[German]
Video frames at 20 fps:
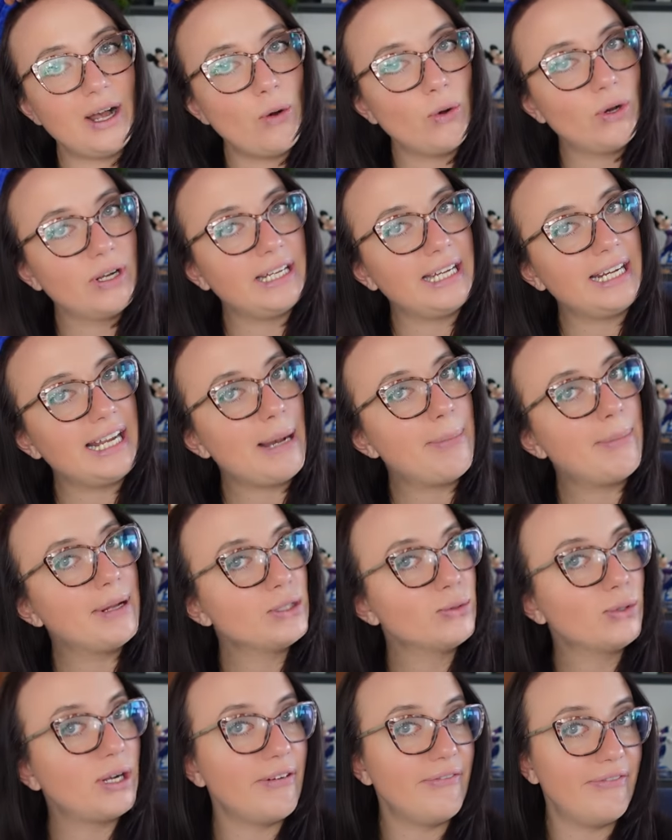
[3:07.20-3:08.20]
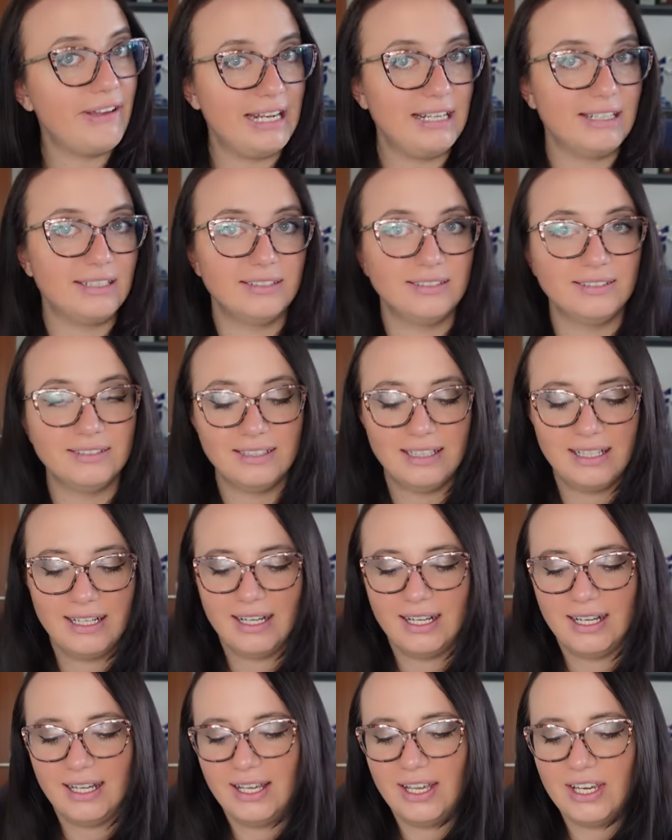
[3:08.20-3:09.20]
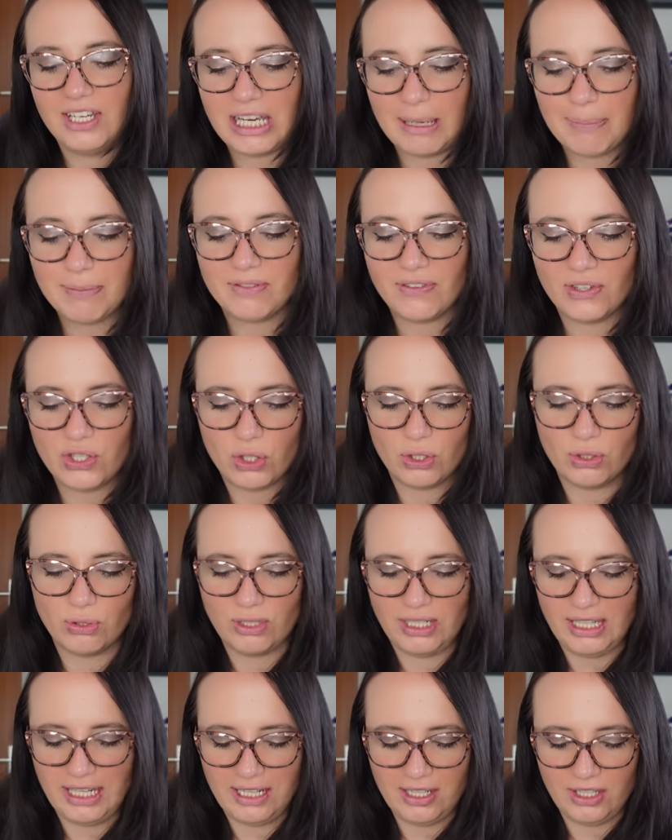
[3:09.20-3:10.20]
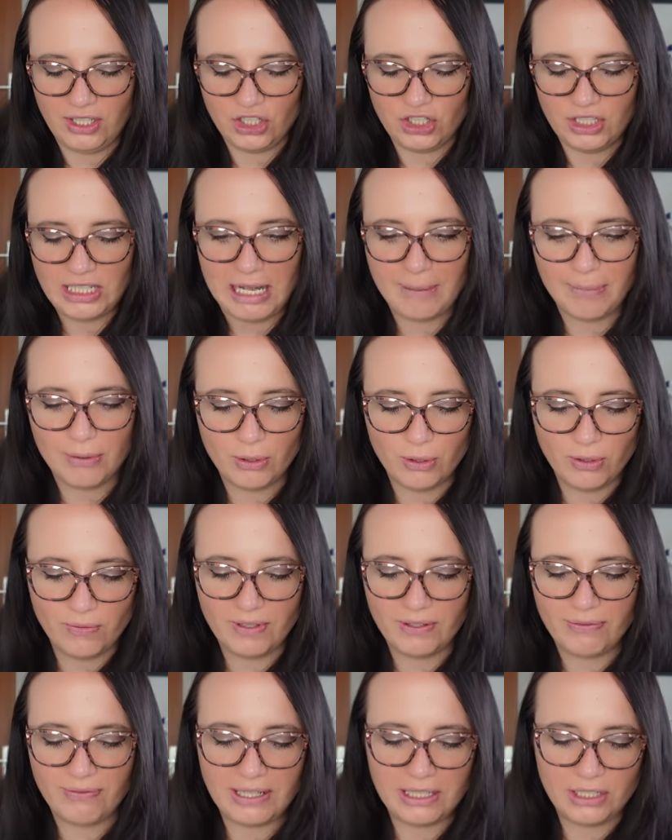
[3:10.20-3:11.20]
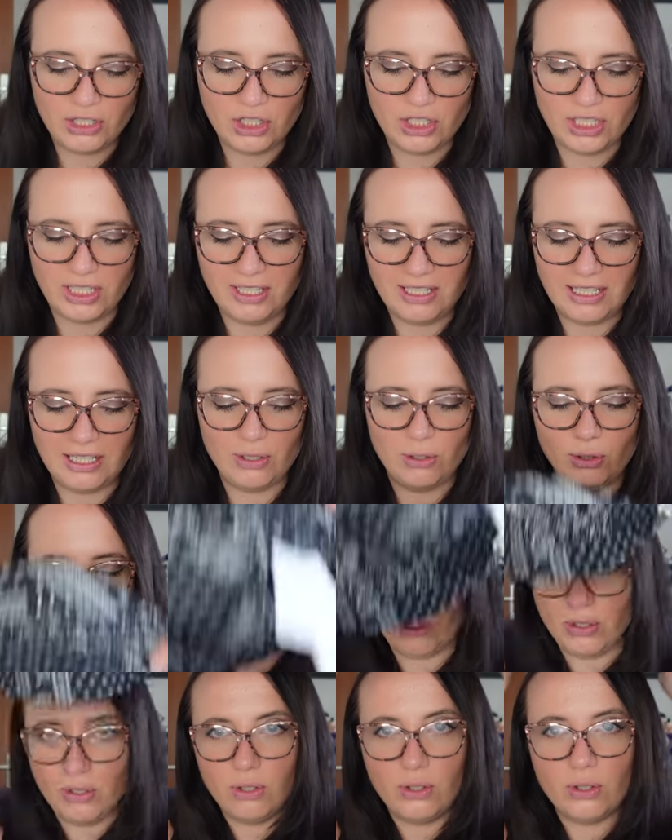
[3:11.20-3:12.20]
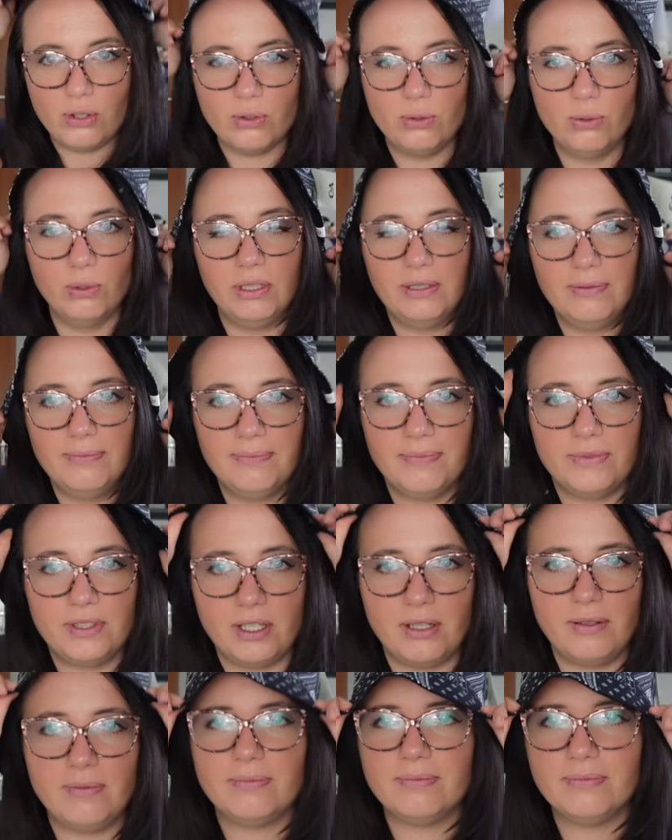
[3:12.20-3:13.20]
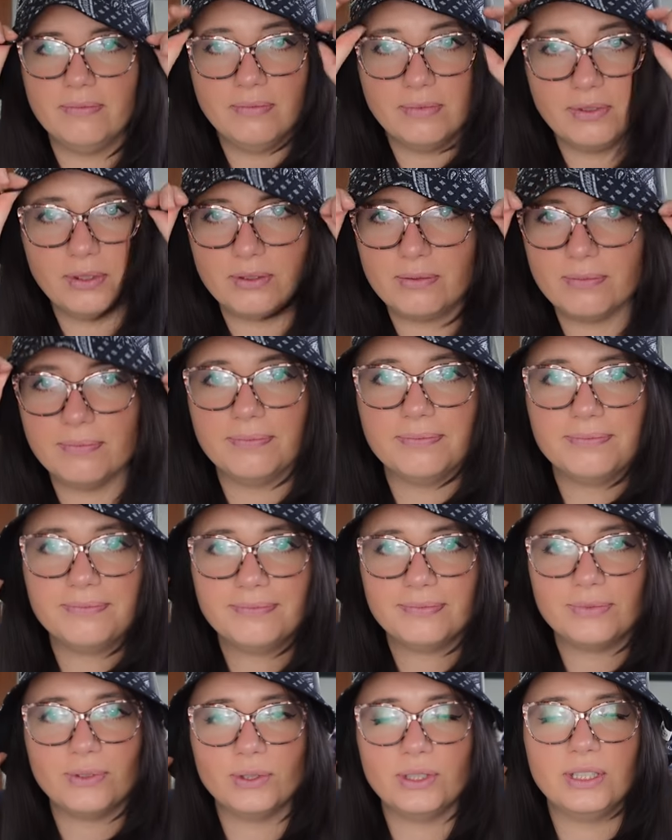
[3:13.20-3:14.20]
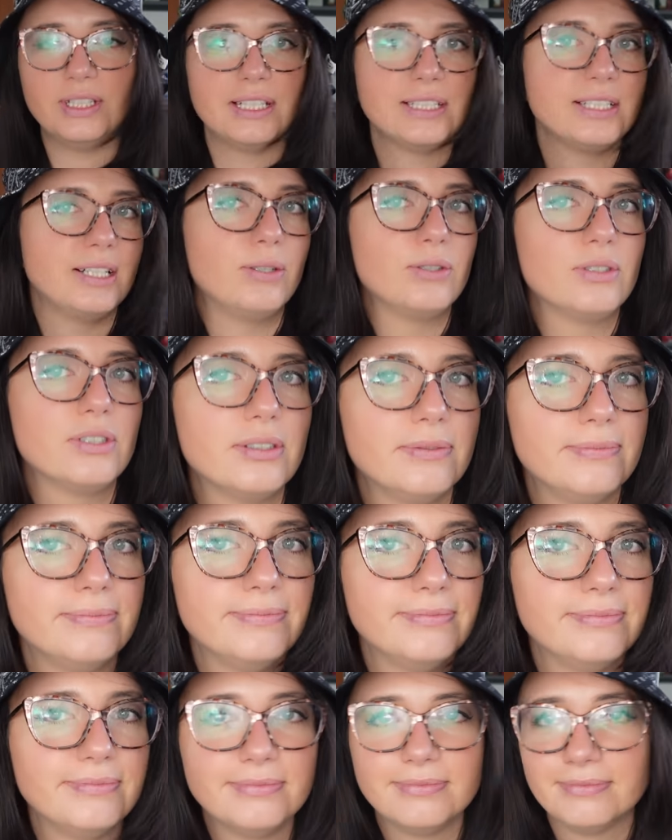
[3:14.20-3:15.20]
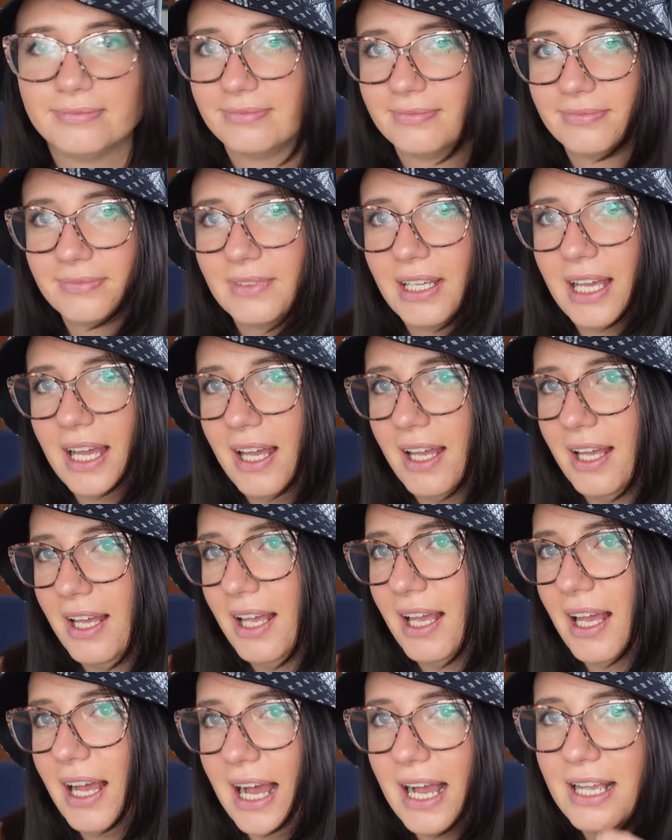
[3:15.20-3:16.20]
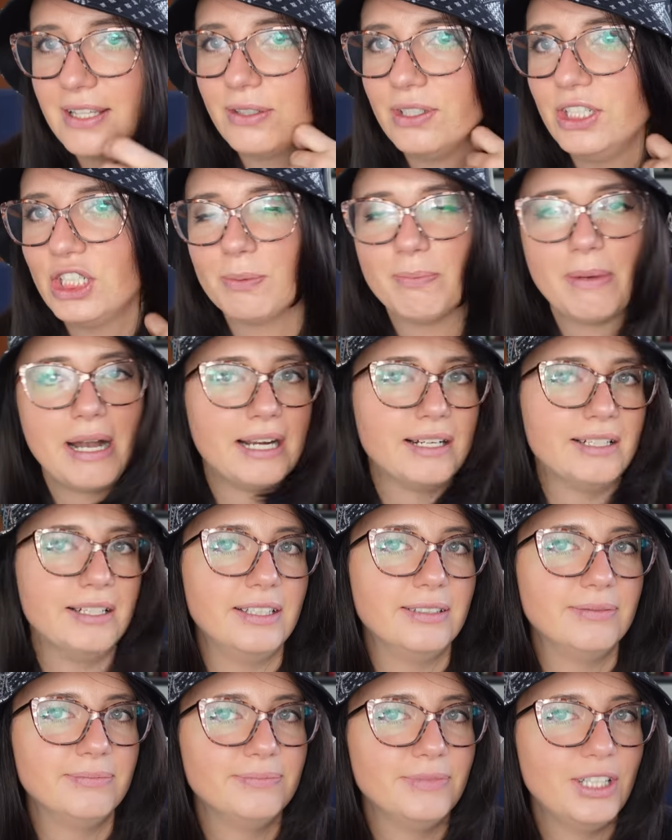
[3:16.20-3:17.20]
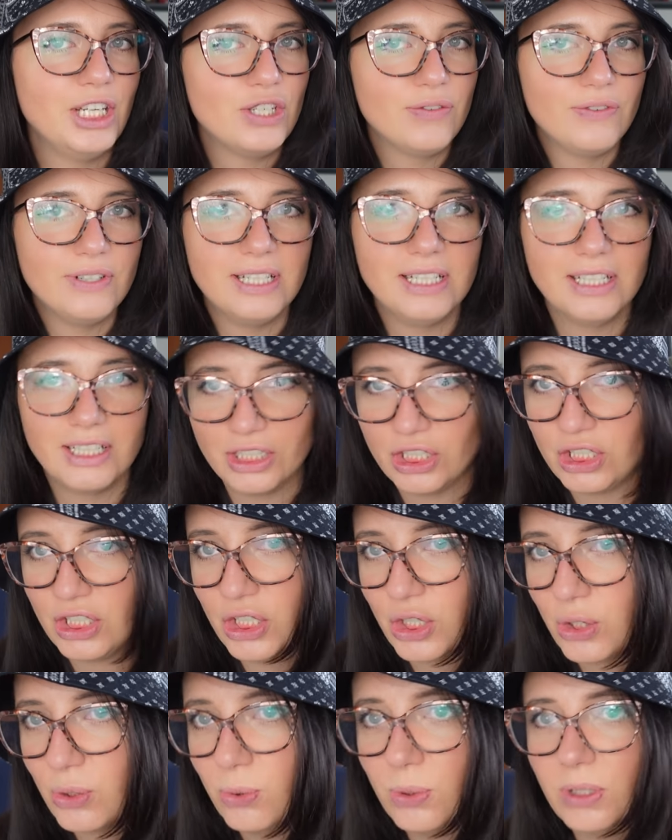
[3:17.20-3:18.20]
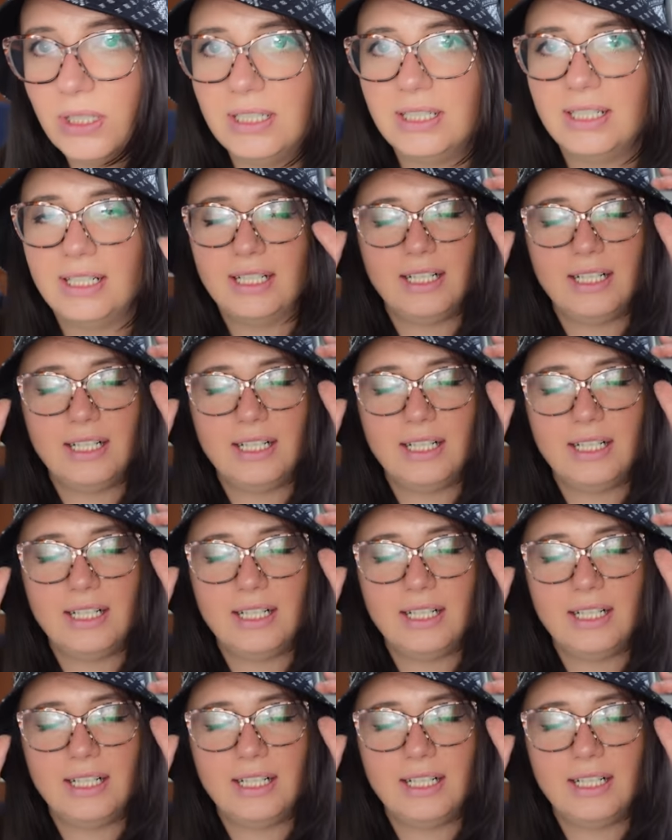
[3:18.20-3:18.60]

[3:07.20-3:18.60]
auch, den kann man sogar wenden. Ich habe zwar schon so einen ähnlichen, aber irgendwie fand ich den dann doch cool. So, so sieht das aus. Also ich mag den. Ich finde den richtig cool.